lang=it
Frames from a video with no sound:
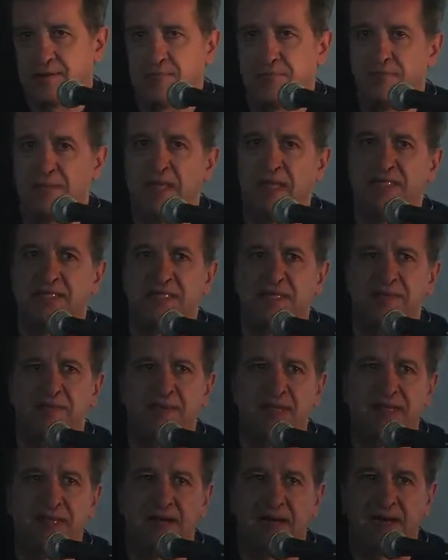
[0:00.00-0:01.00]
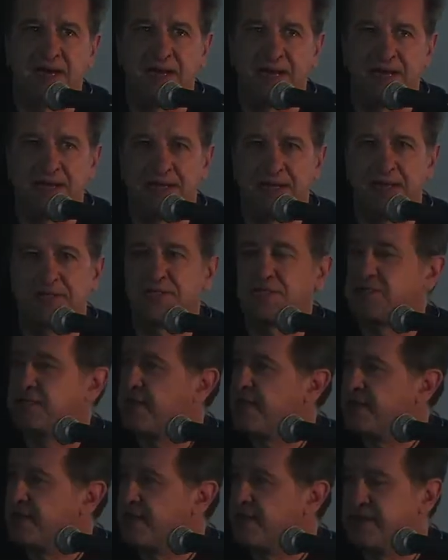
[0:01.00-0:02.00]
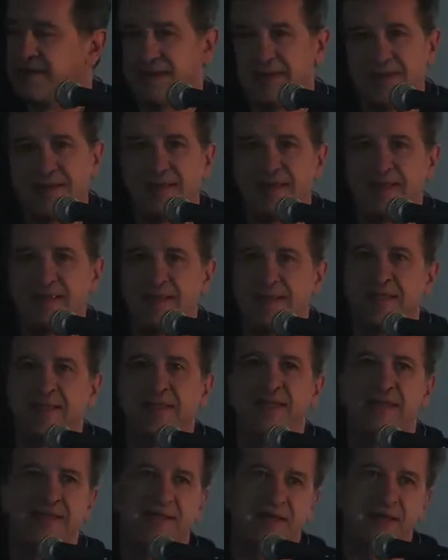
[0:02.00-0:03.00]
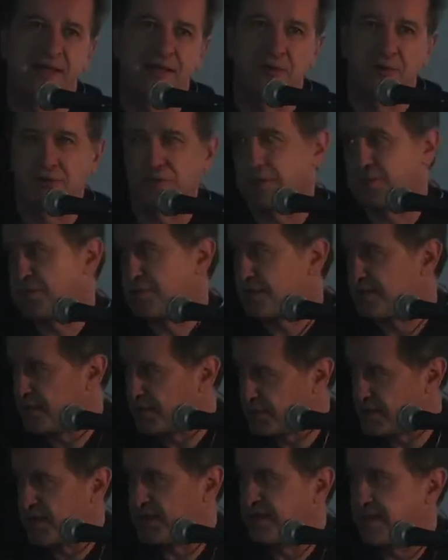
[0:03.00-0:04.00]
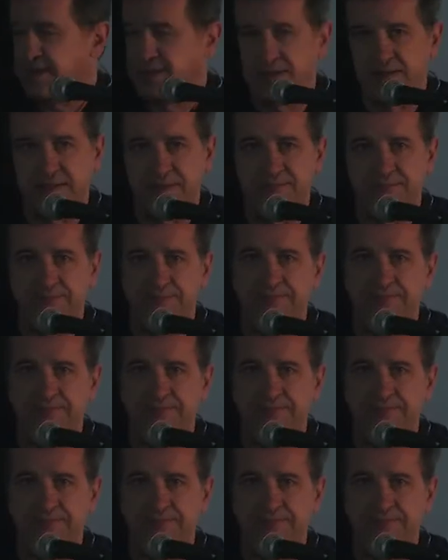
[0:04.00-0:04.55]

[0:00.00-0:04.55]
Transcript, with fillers: mi esime dalla necessità di dire delle cose che sono state già dette.